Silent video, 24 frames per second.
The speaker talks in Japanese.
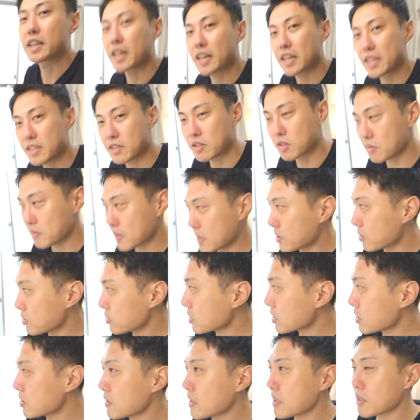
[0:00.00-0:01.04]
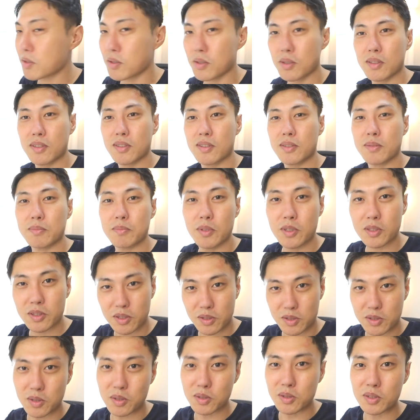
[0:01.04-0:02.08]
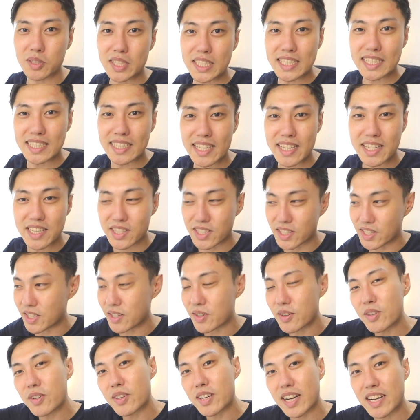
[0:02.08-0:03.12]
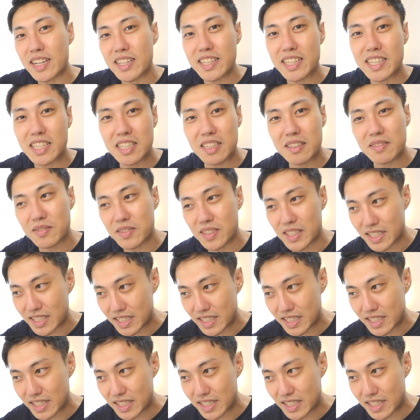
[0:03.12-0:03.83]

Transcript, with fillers: はいとまあ本当はこうもっと外に行ってスッキリ空間に行き